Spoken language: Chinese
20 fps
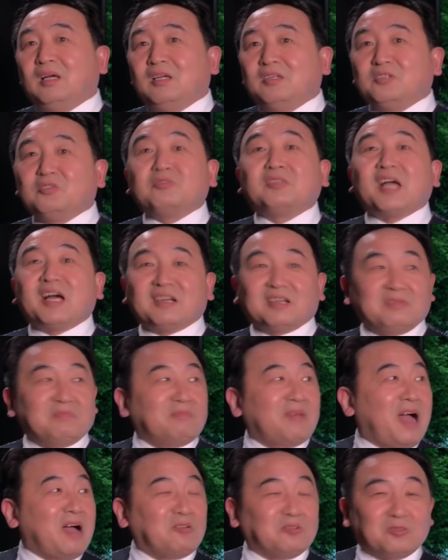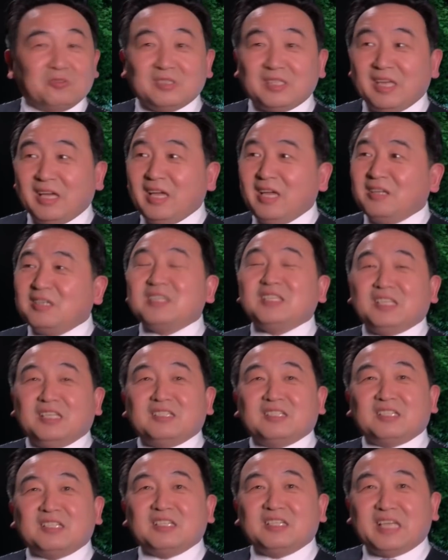就像人骂我说是你
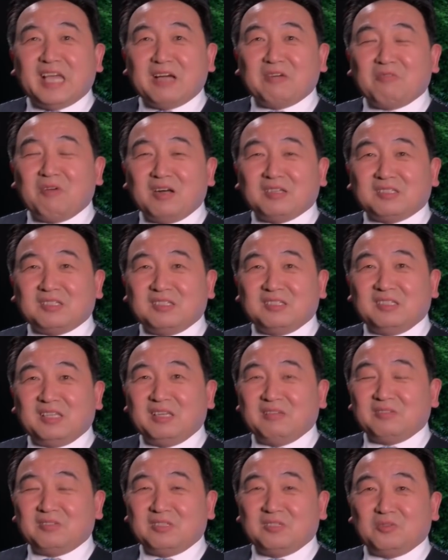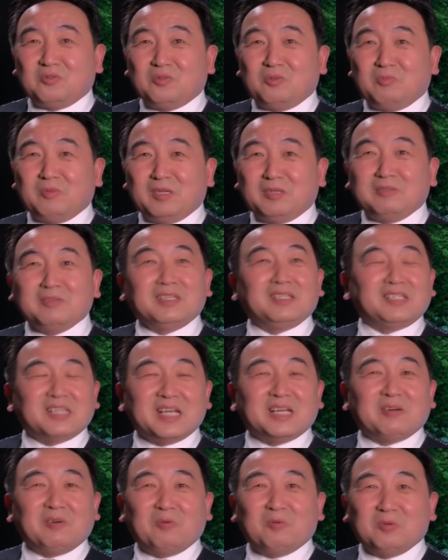是炎黄子弟子孙吗？说你
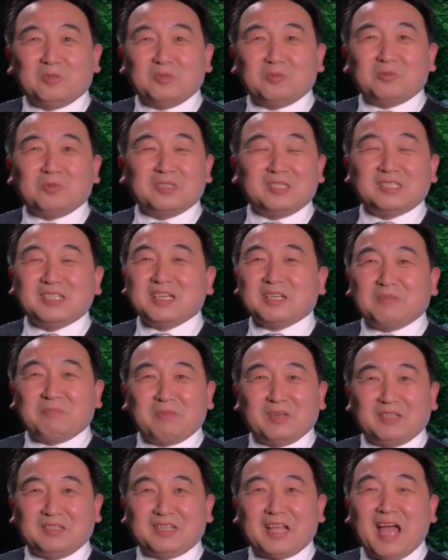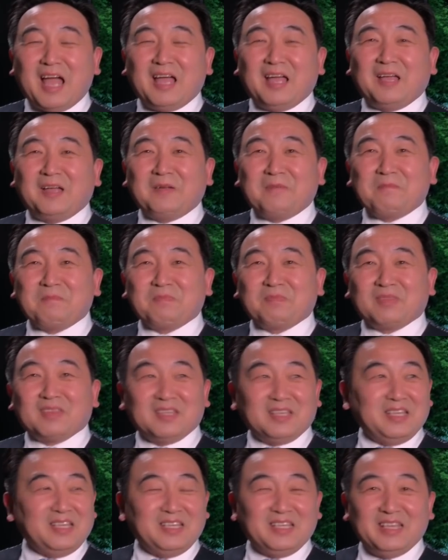这个，我就说你这个笨蛋，
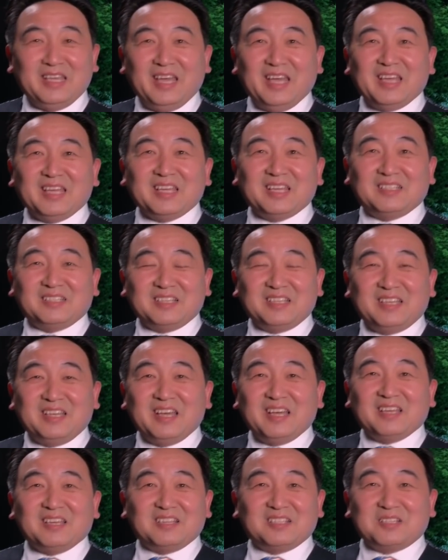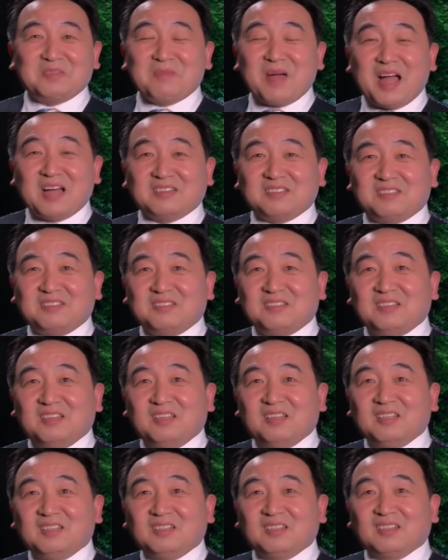你爷爷的爷爷是马克思，
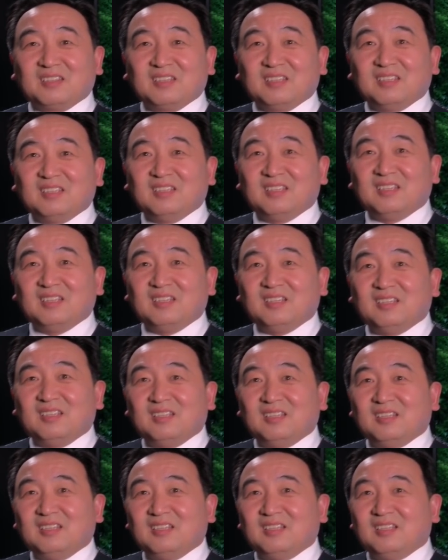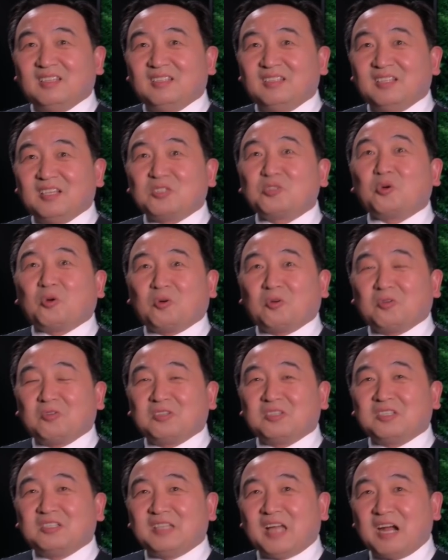那
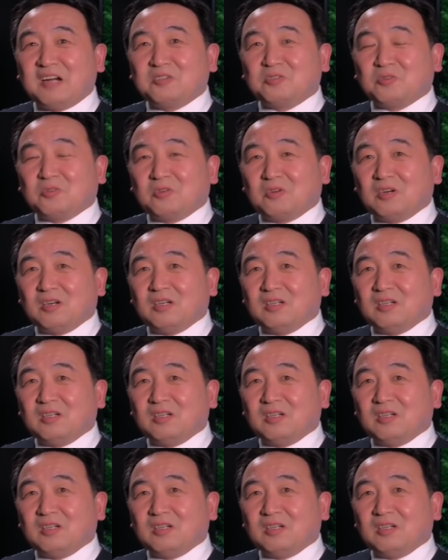种是哪儿种？